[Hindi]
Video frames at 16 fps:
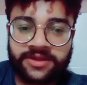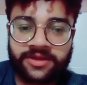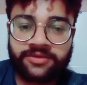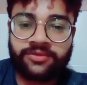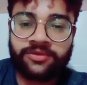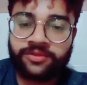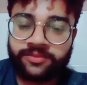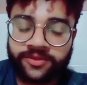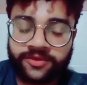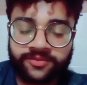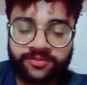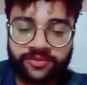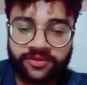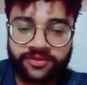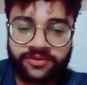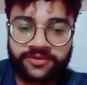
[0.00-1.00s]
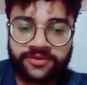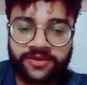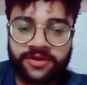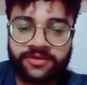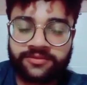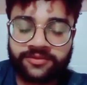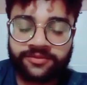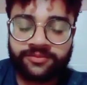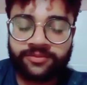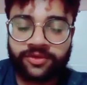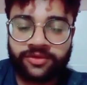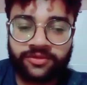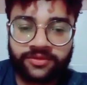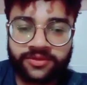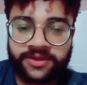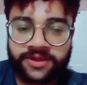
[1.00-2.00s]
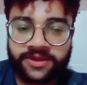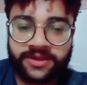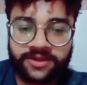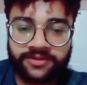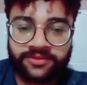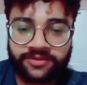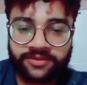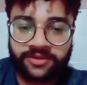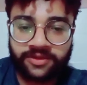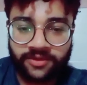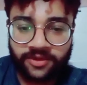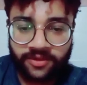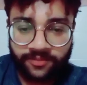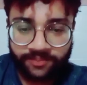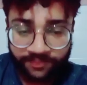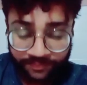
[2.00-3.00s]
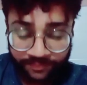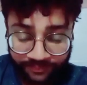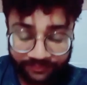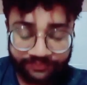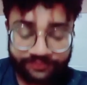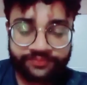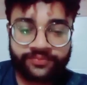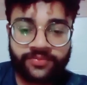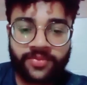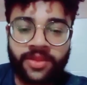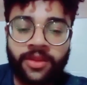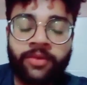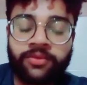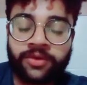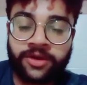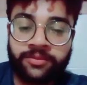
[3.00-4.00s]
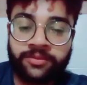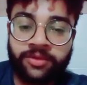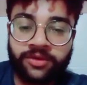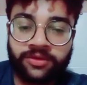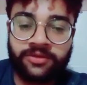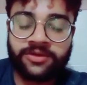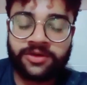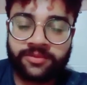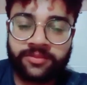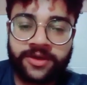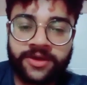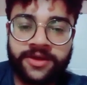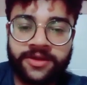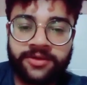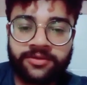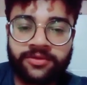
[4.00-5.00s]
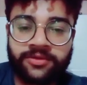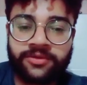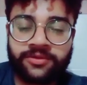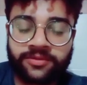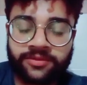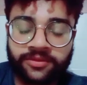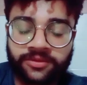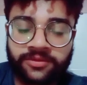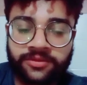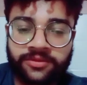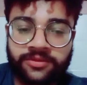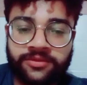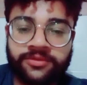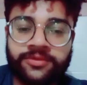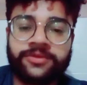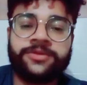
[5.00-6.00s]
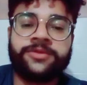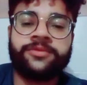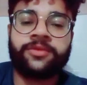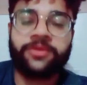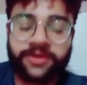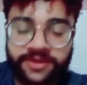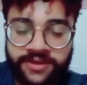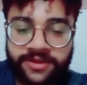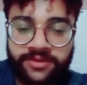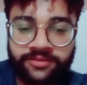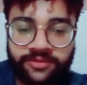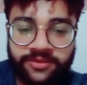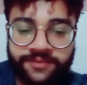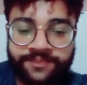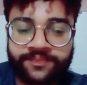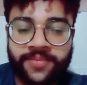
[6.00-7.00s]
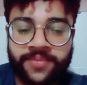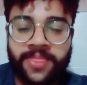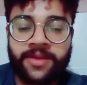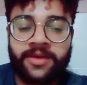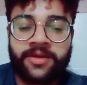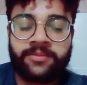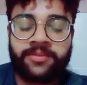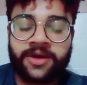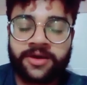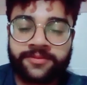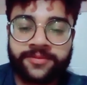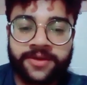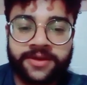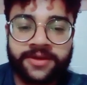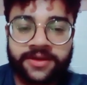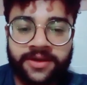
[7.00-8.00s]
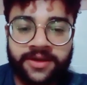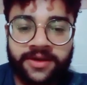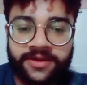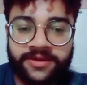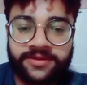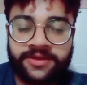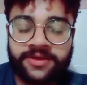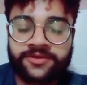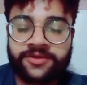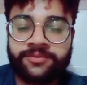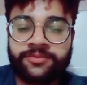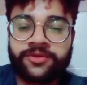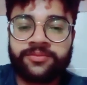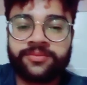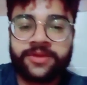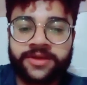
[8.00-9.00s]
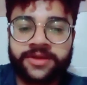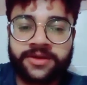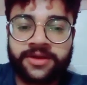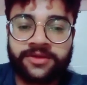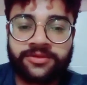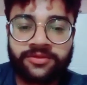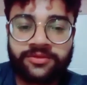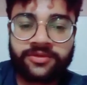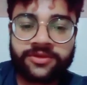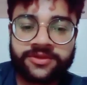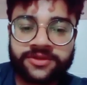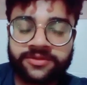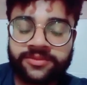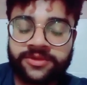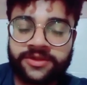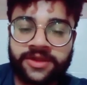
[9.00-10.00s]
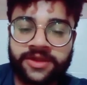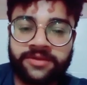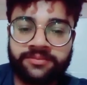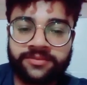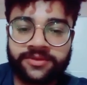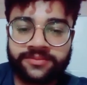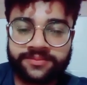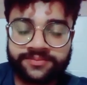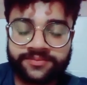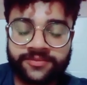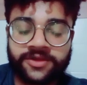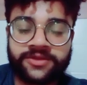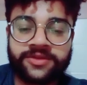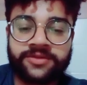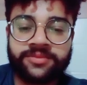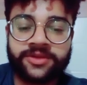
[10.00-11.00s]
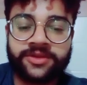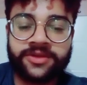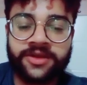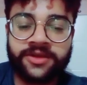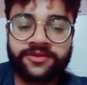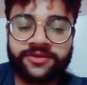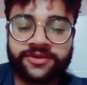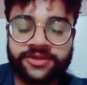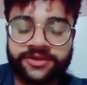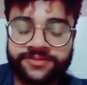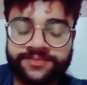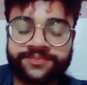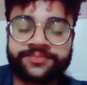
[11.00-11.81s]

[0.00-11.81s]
है कोई भी स्पोर्ट हो चाहे फुटबॉल हो क्रिकेट हो वॉलीबॉल हो कबड्डी हो खो खो हो हॉकी हो पाक प्लेयर का इतना सपोर्ट मिलेगा तो किसी भी टीम किसी भी देश की